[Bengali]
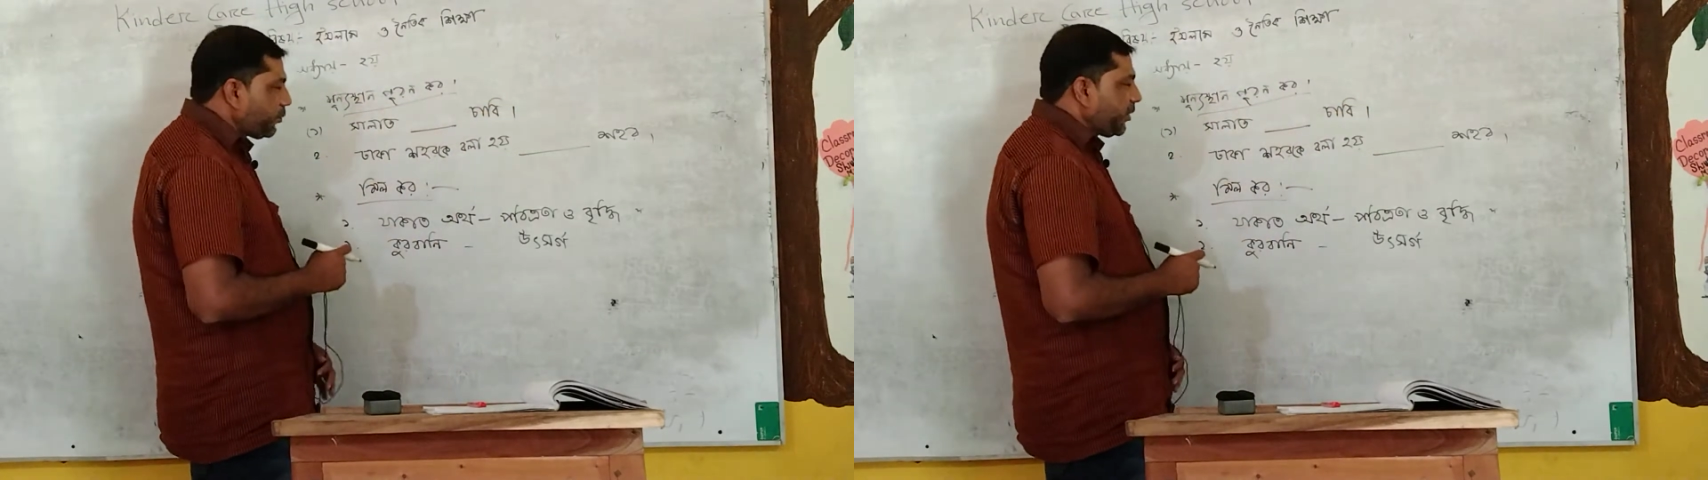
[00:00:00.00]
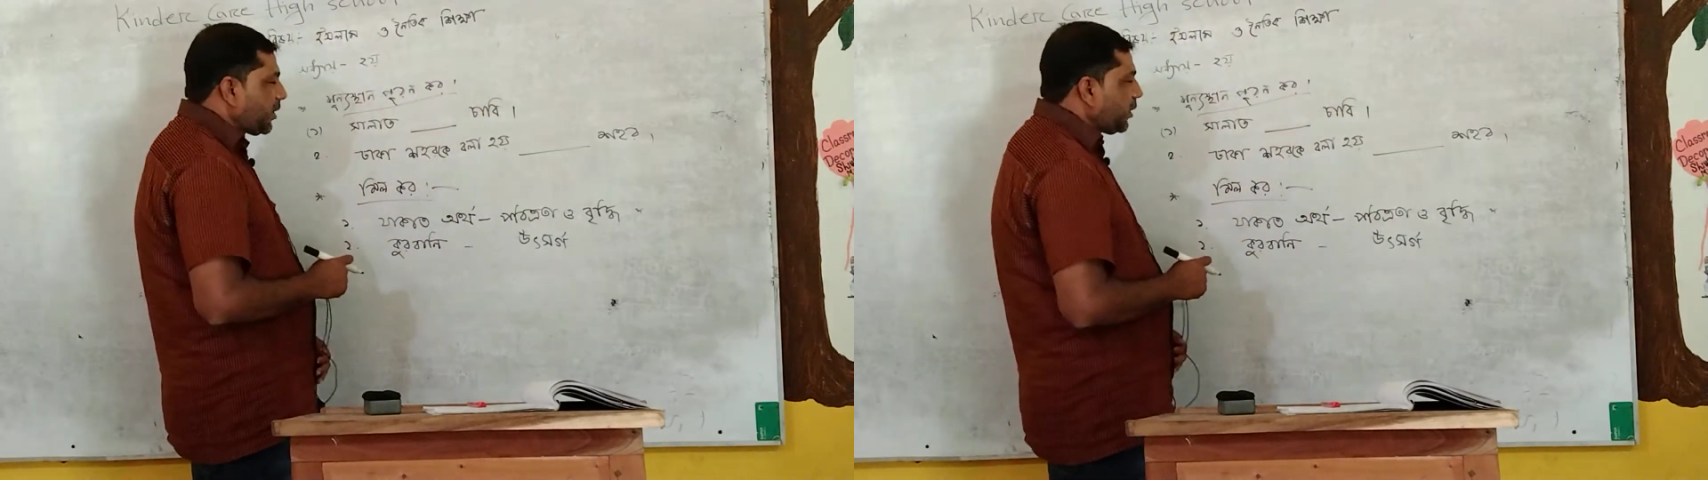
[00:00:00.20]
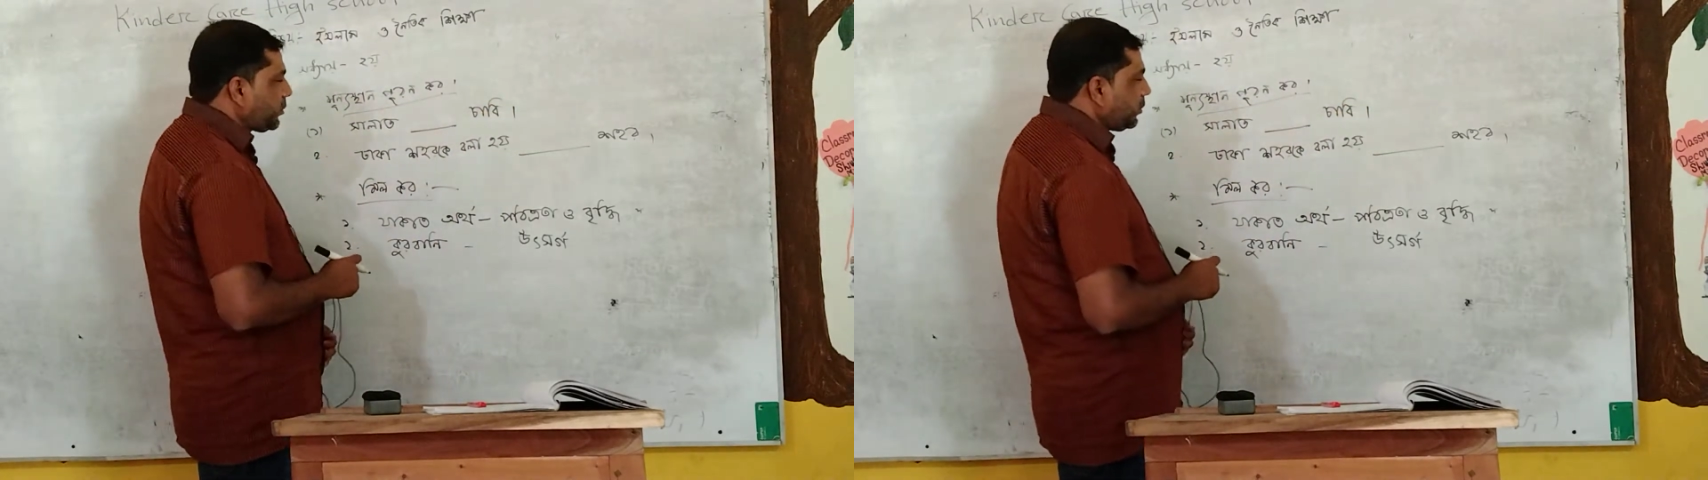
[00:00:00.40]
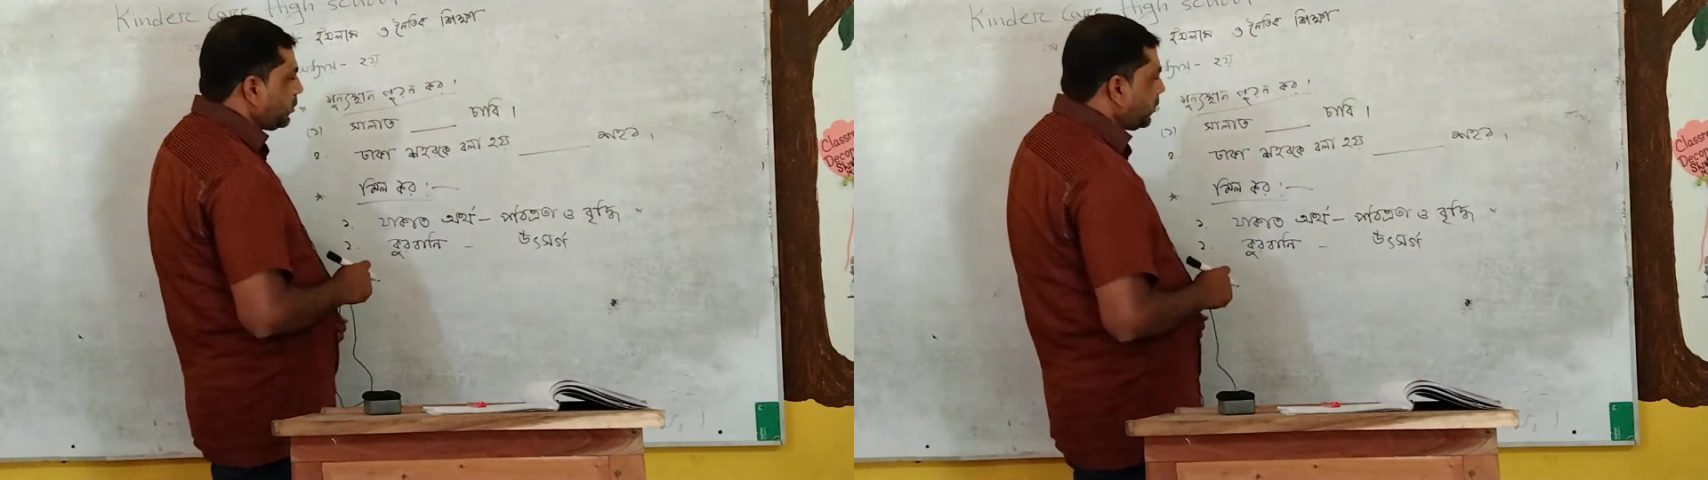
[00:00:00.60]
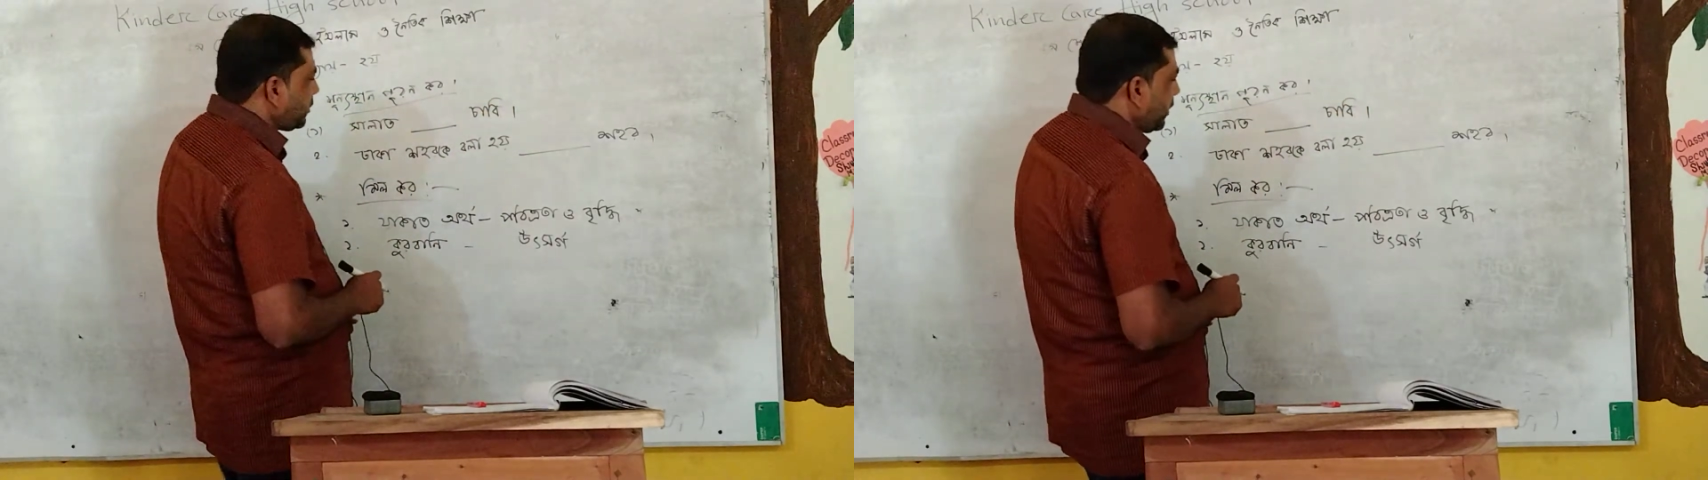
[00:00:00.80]
পরীক্ষার
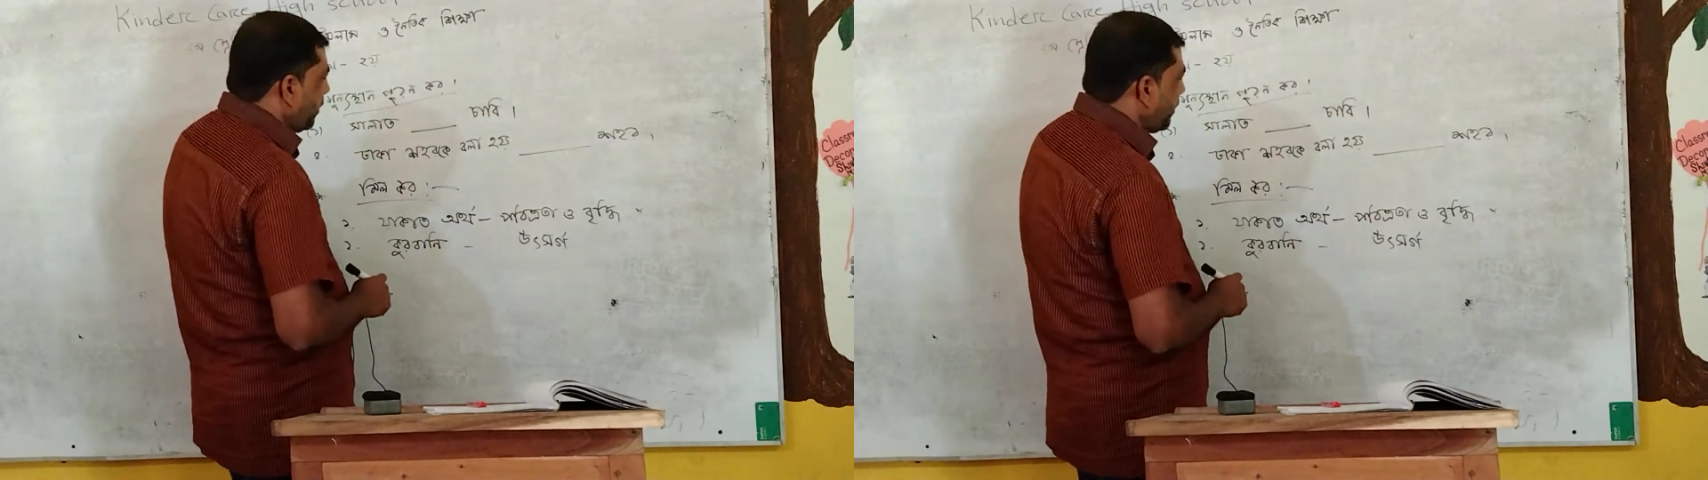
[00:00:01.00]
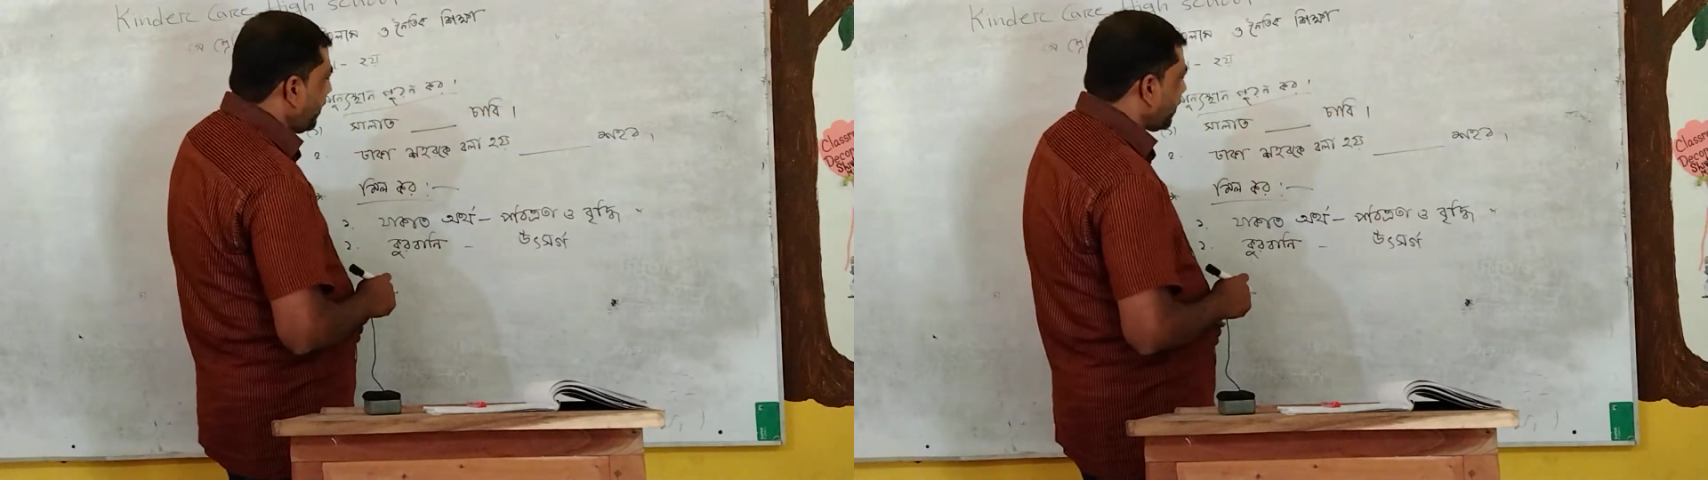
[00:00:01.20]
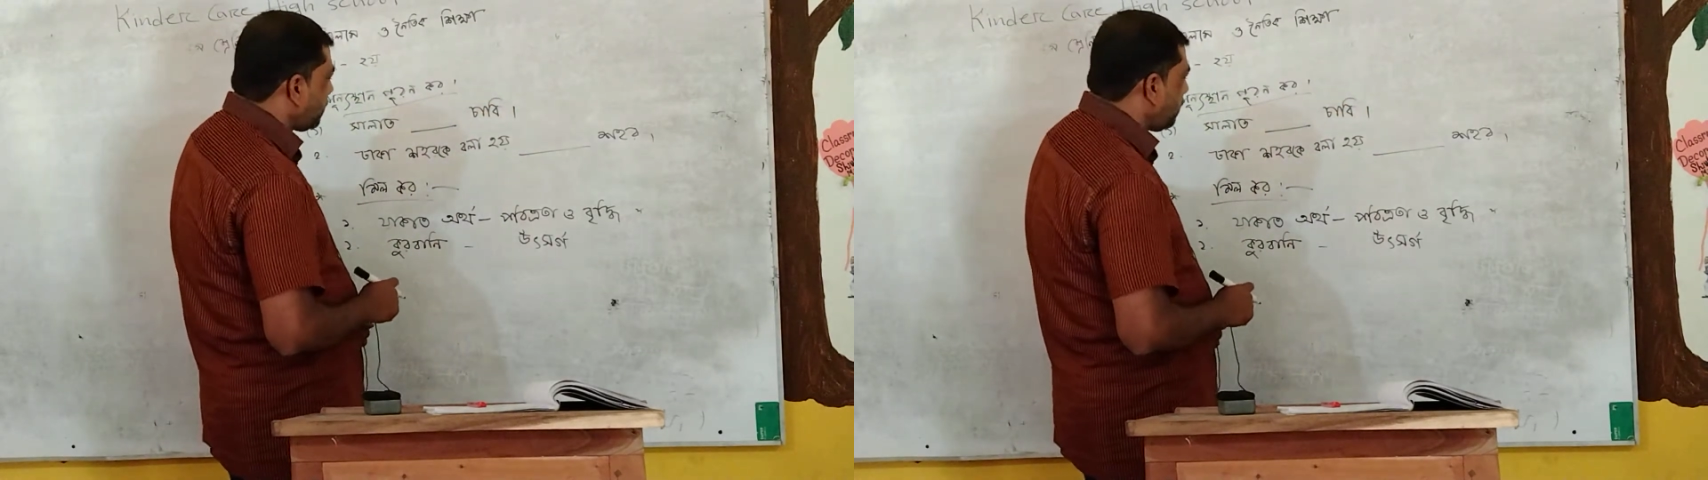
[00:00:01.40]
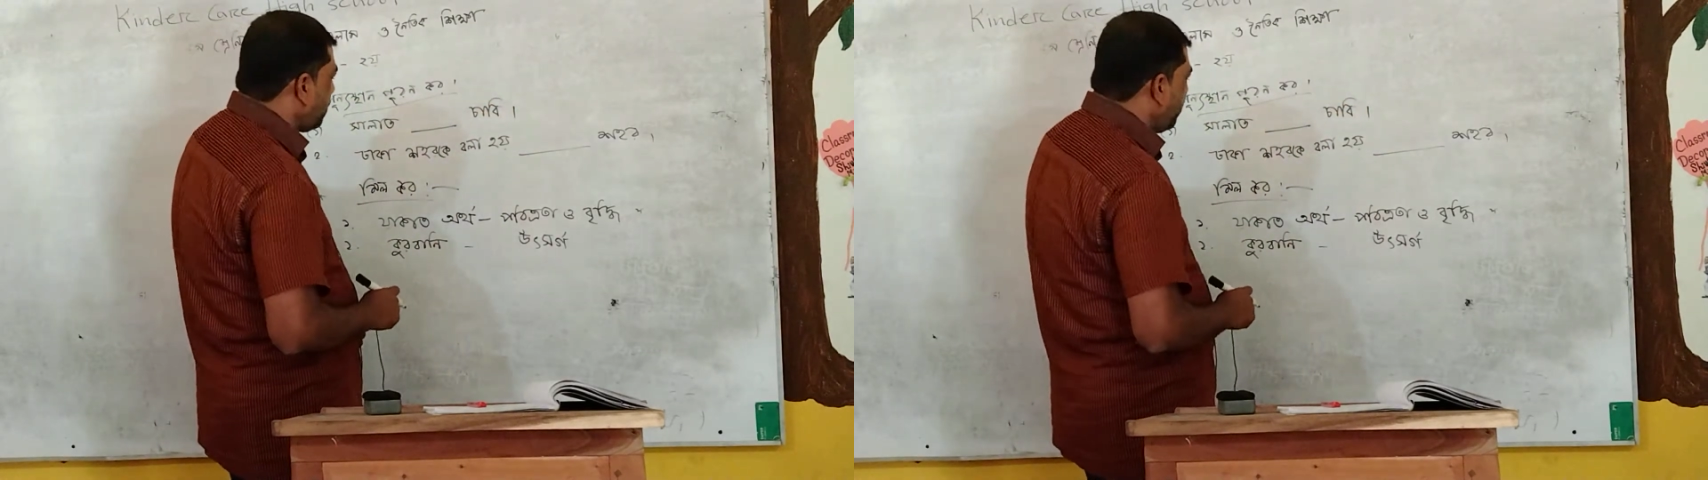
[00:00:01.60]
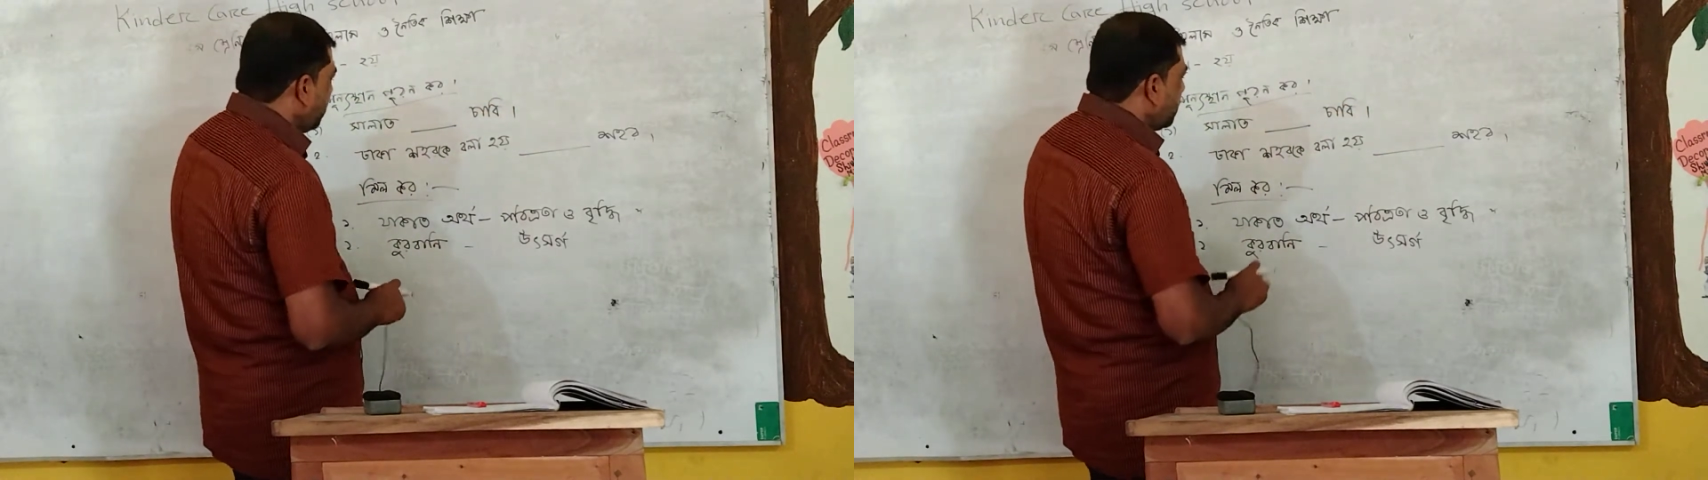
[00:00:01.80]
জন্য যেভাবে লিখতে
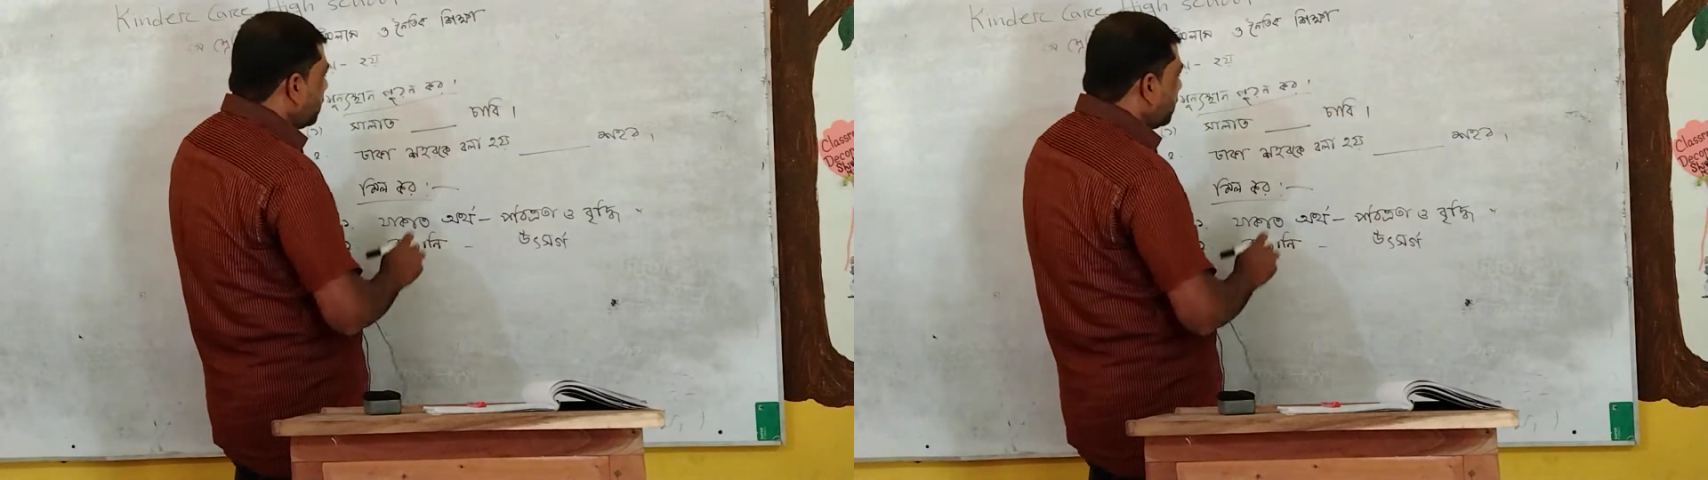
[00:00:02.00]
হবে